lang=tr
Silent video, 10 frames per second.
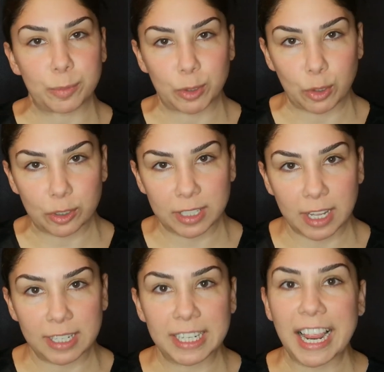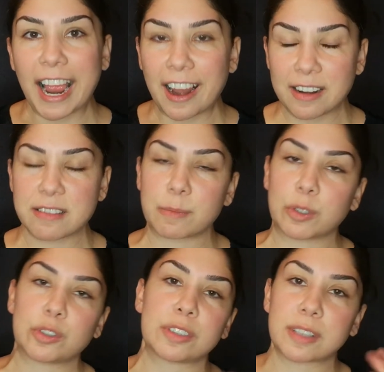büyük özelliği her zaman
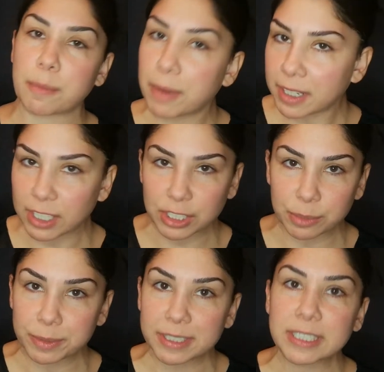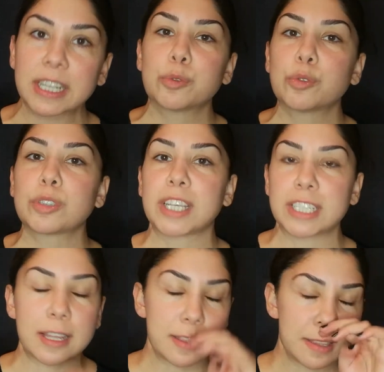önce ten makyajı yapılır. Bunu
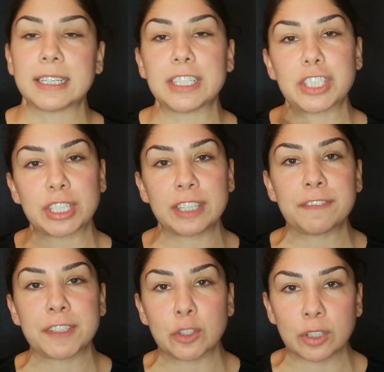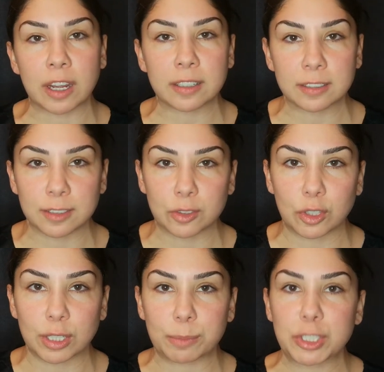geçen sene çektiğim videolarda da
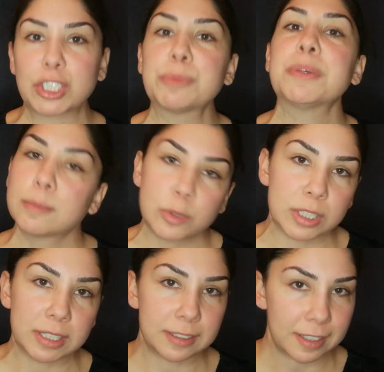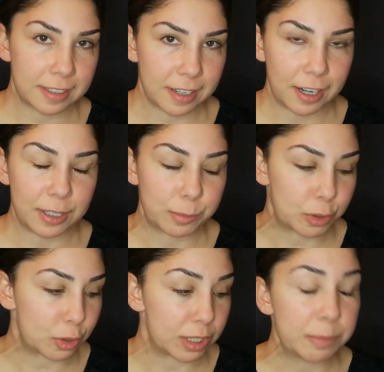söylemiştim. Bu sene de
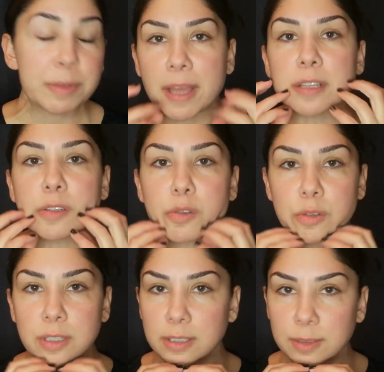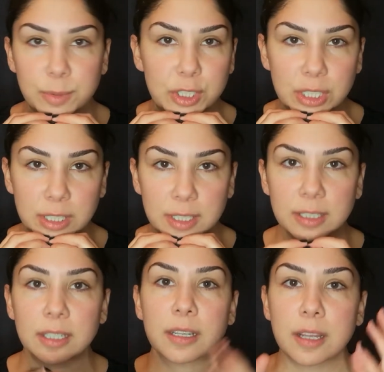tekrarlamış olayım. Ben çok hızlı bir
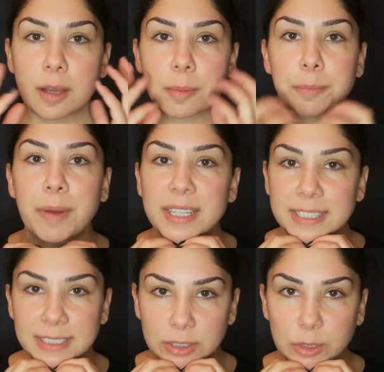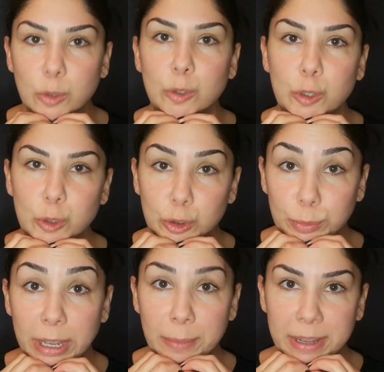şekilde baz e, oluşturup
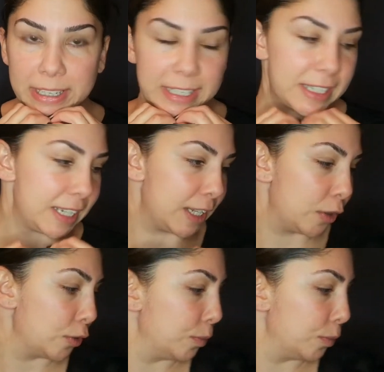hemen geri geliyorum.